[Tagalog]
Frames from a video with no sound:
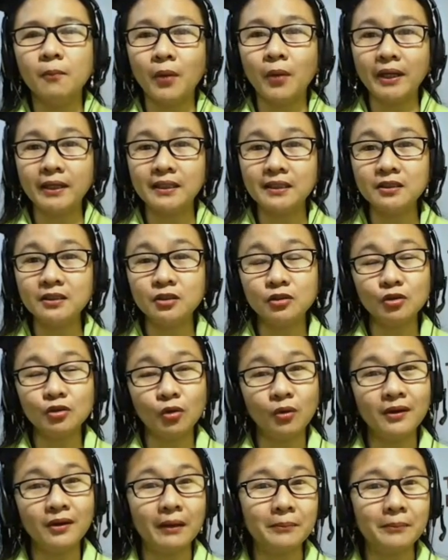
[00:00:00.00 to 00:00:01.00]
pwede niyo
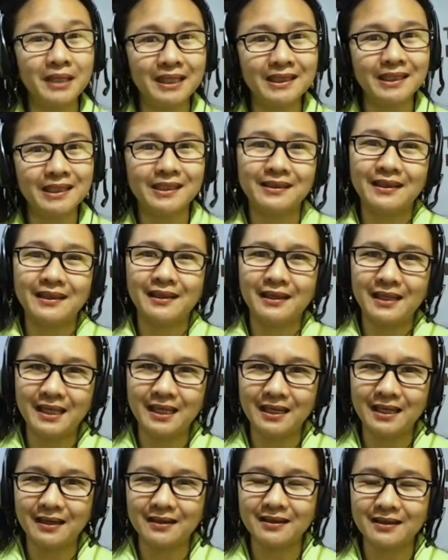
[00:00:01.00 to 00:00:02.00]
tong gamitin na
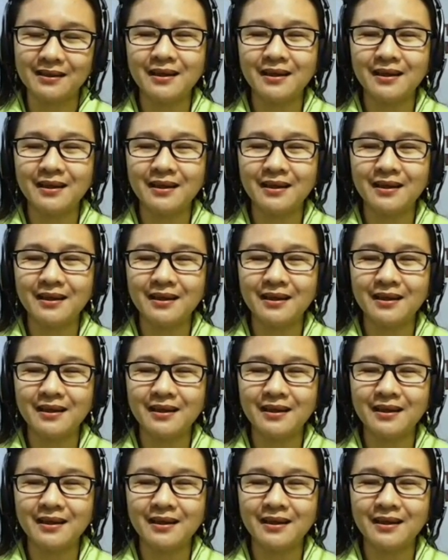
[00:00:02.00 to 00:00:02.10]
din.